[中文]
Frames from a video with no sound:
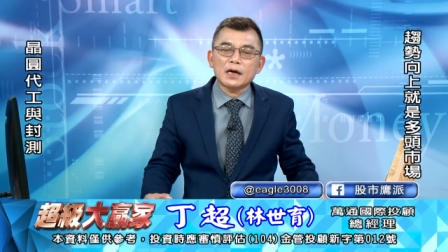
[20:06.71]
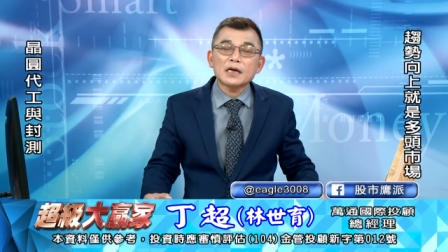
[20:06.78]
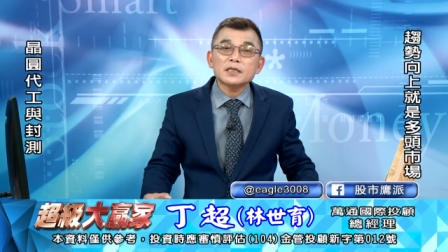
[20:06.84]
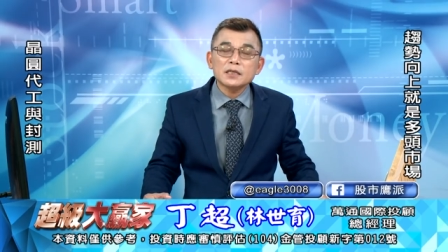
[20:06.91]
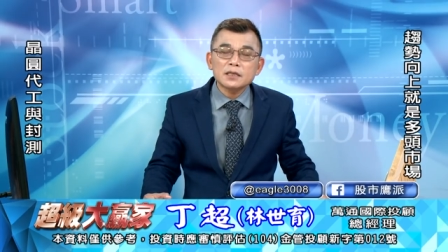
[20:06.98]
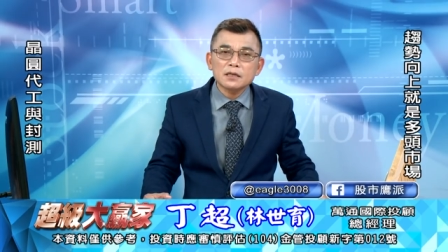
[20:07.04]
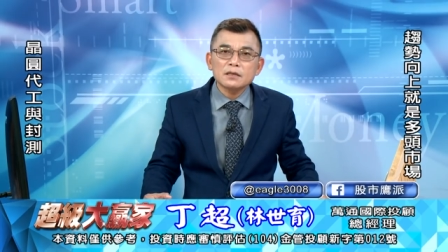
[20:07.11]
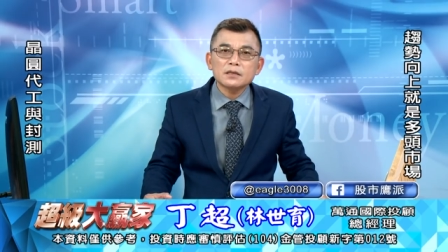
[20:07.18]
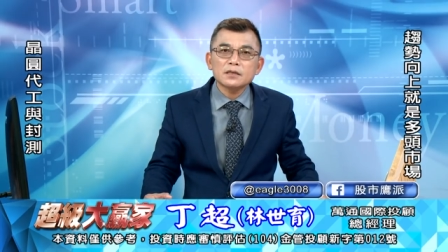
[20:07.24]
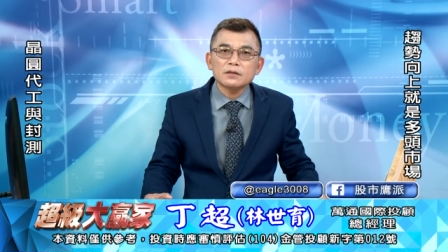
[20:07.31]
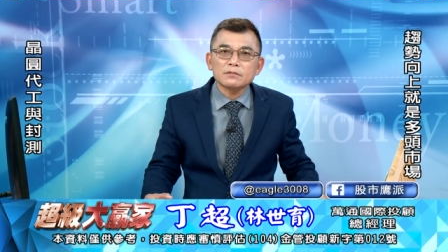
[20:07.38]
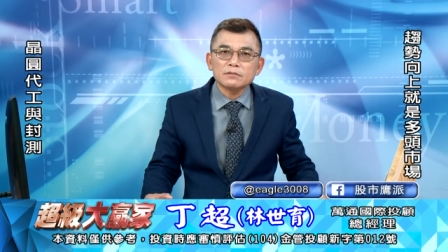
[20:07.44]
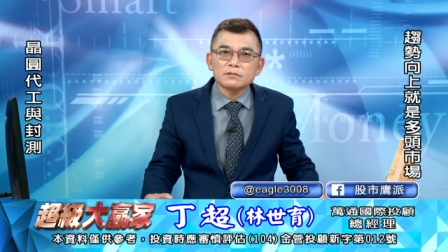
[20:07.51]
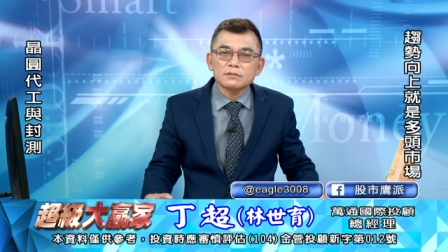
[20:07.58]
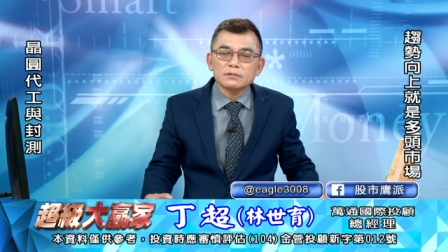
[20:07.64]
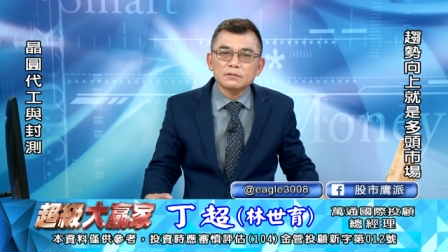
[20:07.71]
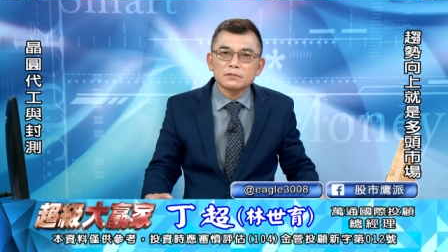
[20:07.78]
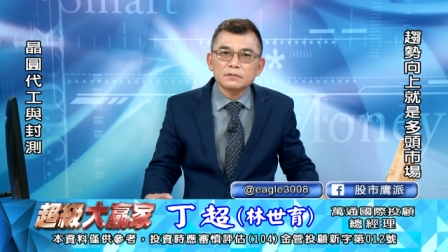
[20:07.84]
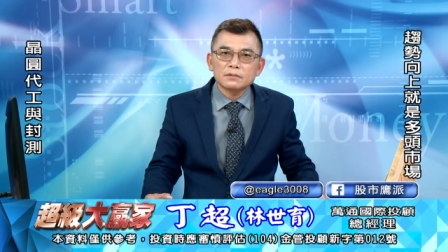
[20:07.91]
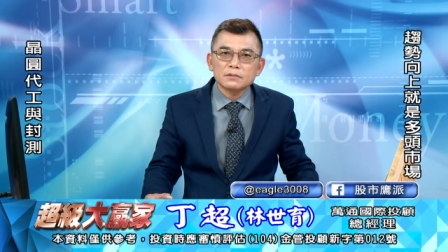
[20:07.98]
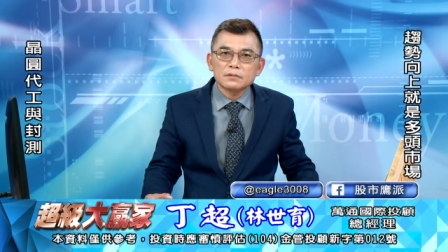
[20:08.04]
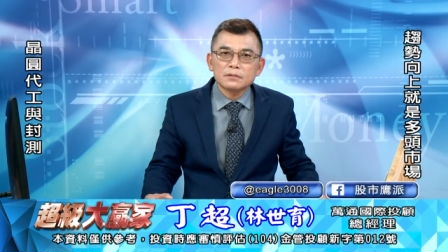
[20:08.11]
IC 设计
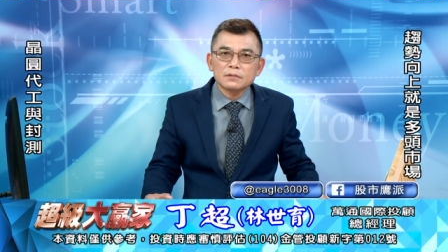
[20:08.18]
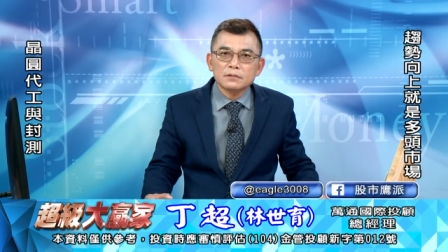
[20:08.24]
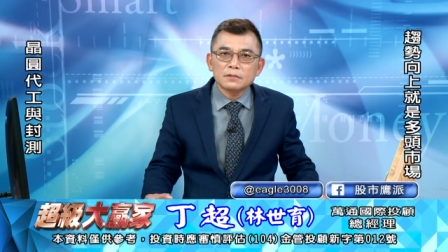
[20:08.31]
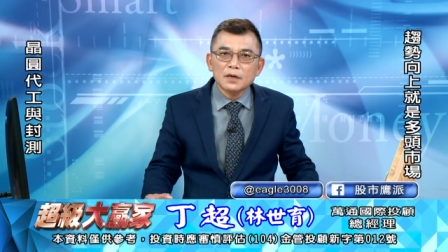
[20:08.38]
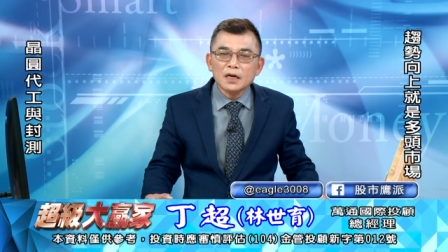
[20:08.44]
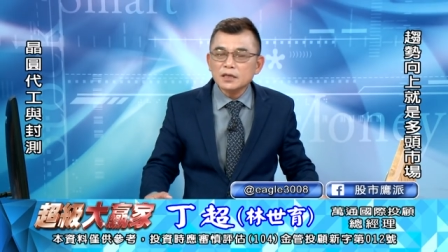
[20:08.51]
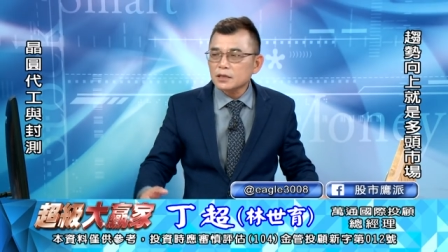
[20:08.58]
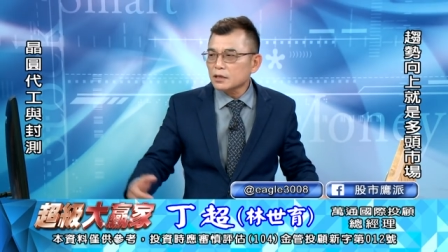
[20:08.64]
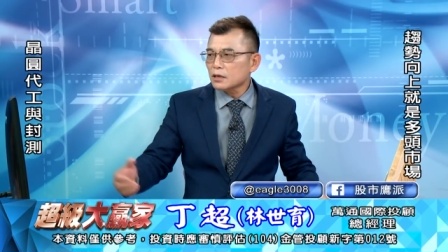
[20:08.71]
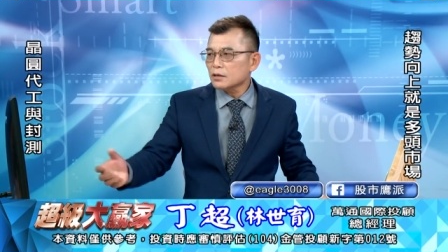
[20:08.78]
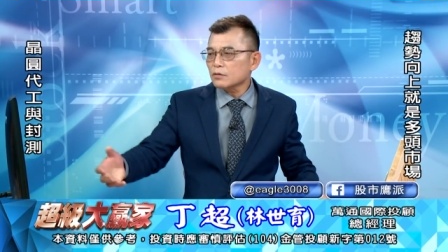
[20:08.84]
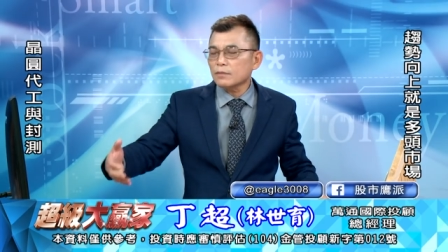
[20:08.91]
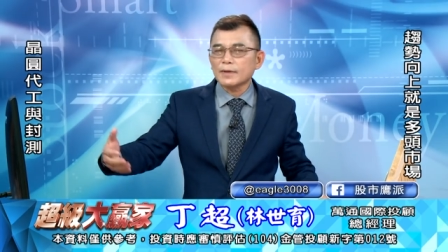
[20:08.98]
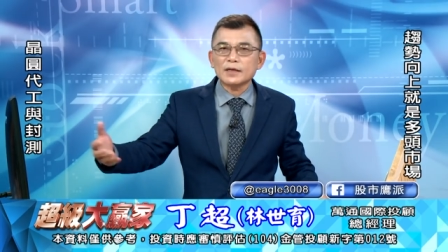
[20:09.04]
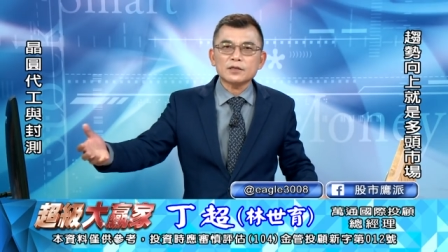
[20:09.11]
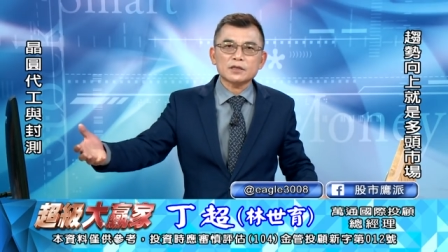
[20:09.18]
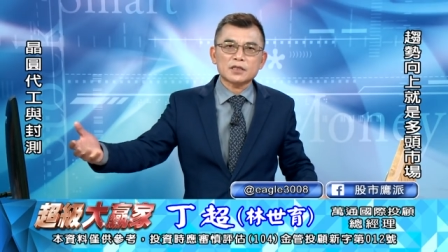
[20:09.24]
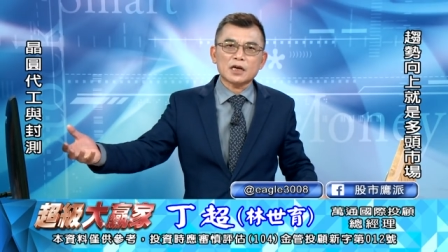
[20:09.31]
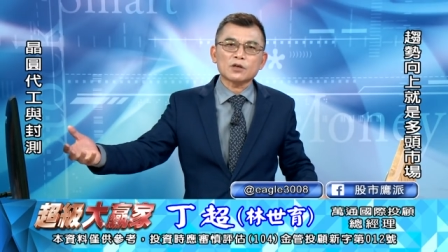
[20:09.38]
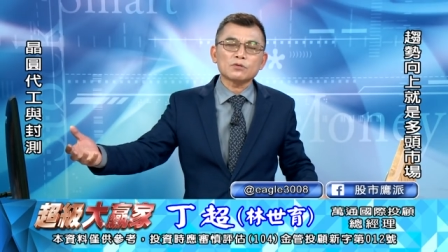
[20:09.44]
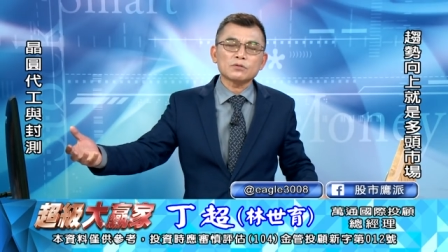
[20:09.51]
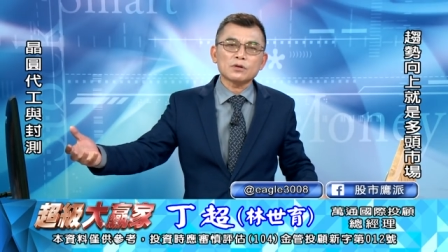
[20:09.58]
股，IC 设计股嘛就
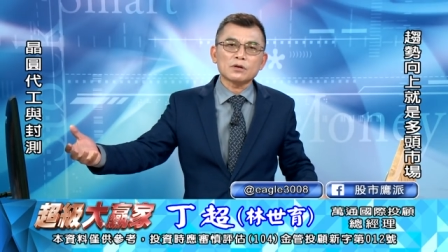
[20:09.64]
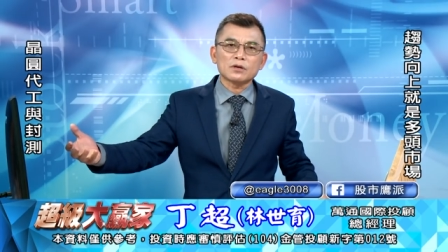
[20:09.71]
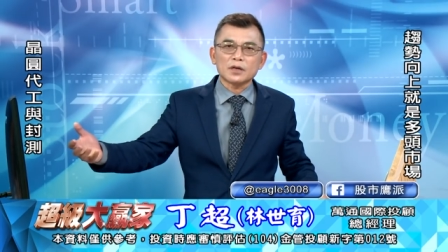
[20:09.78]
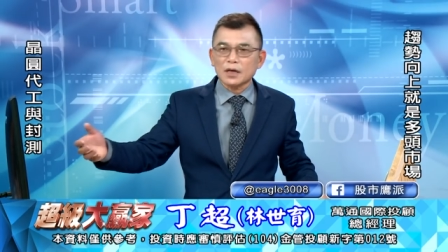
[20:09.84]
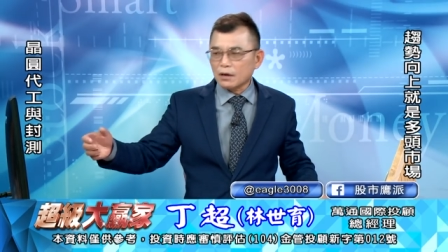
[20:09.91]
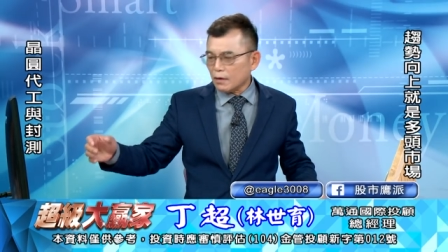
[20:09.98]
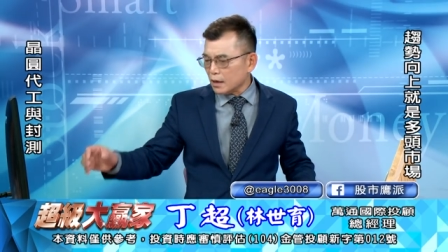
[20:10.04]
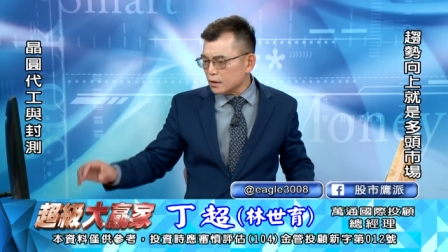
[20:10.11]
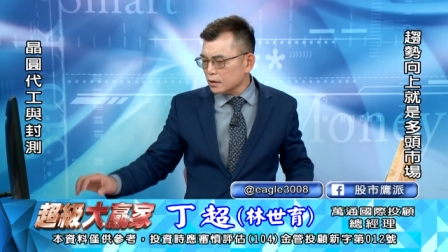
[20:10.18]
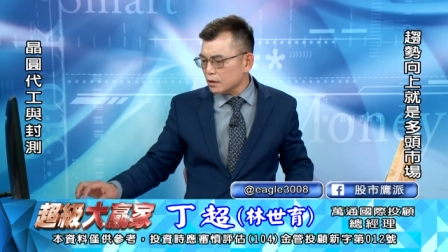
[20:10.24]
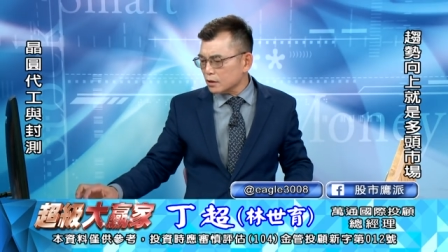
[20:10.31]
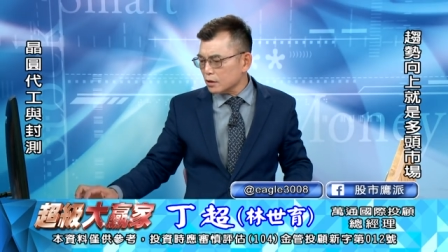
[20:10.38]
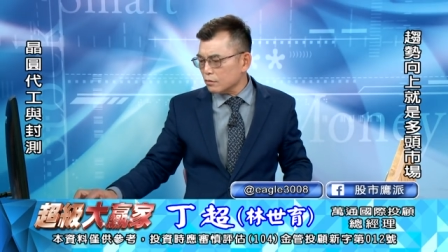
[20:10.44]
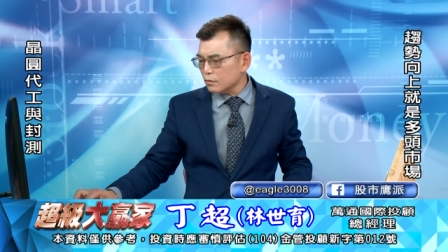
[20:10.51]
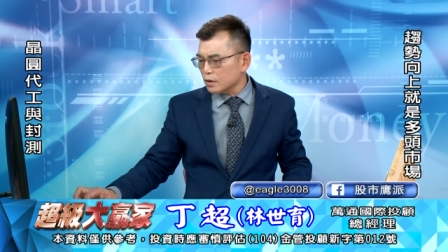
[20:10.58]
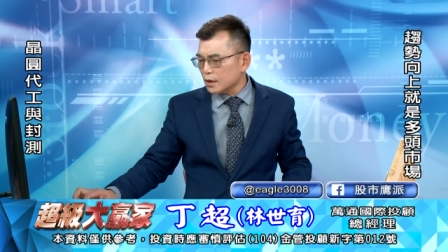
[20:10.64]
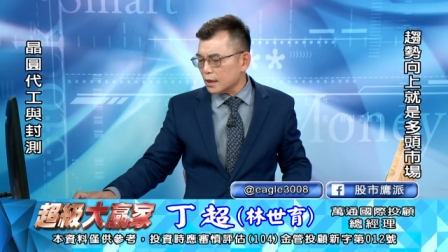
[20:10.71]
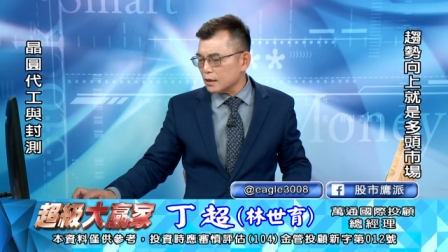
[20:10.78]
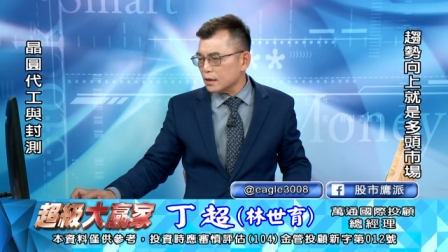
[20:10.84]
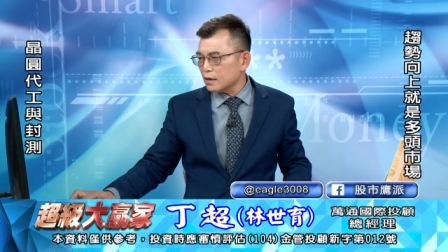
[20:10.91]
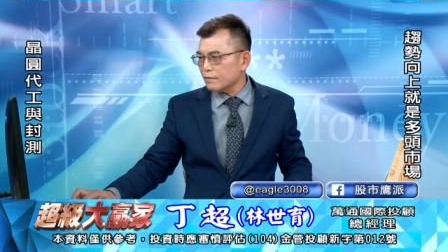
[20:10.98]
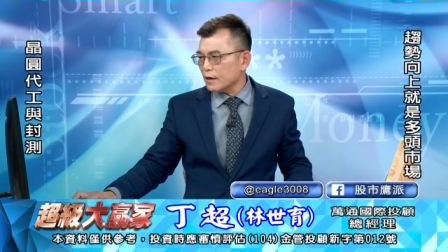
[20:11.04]
强度就很高。IC 设计股，你
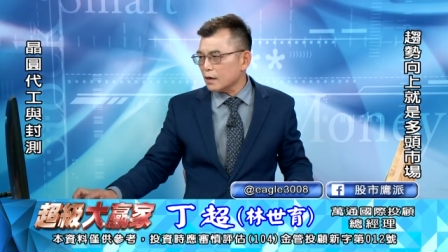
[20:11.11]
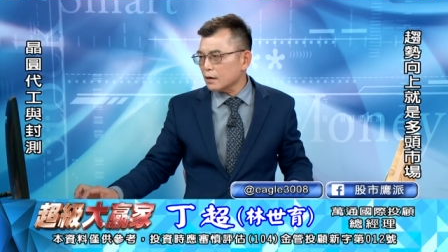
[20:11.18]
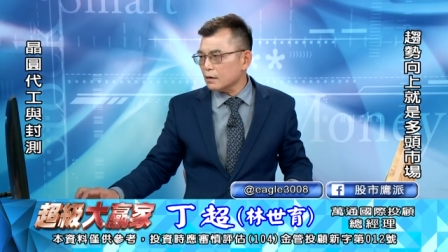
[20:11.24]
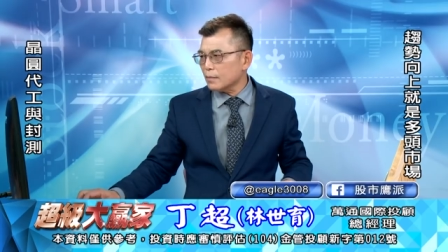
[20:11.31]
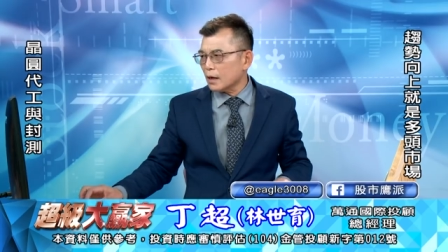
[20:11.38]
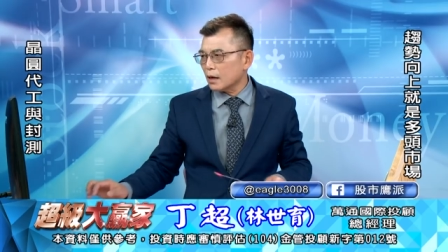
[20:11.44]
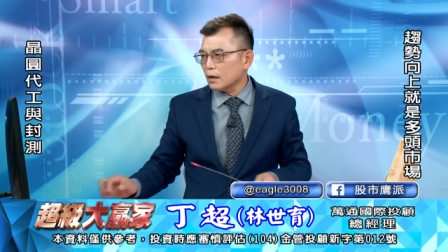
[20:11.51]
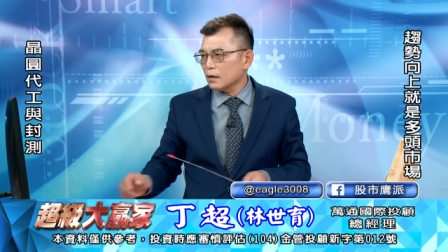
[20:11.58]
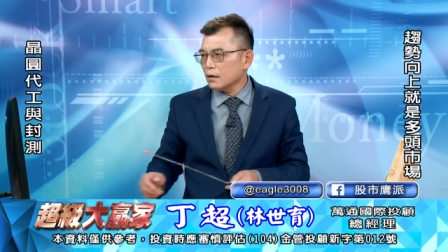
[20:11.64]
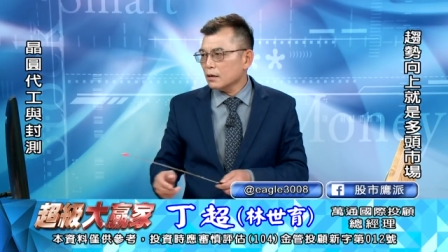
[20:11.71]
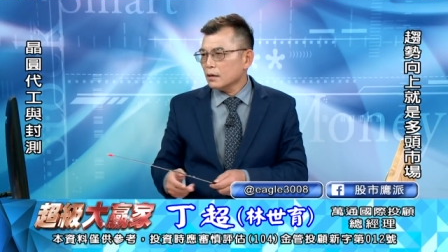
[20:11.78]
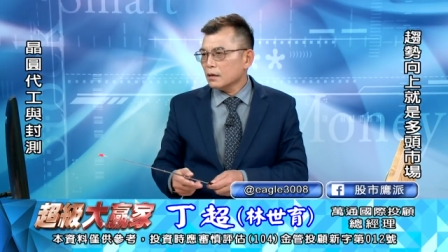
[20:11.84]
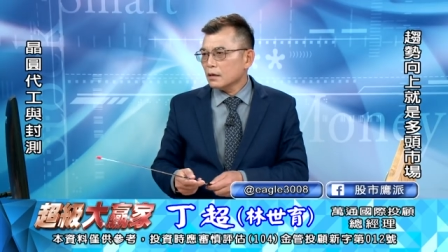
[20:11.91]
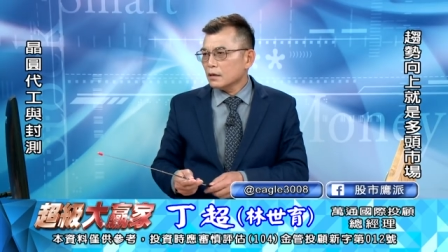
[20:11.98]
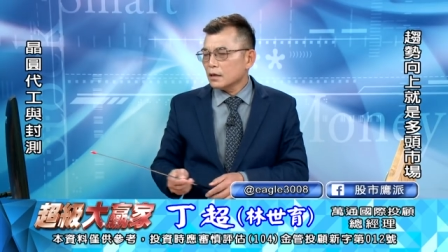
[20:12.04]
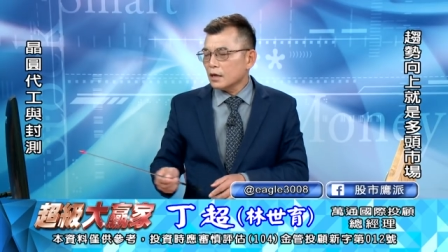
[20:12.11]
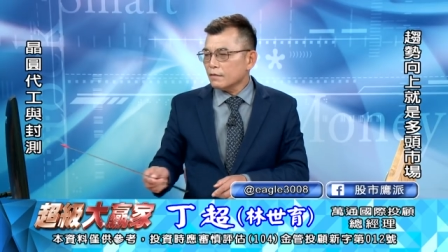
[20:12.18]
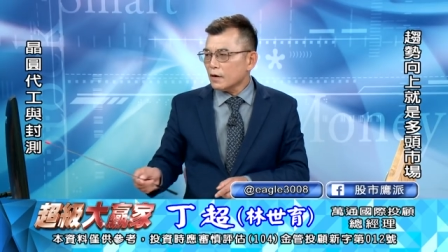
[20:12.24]
看联发科嘛，联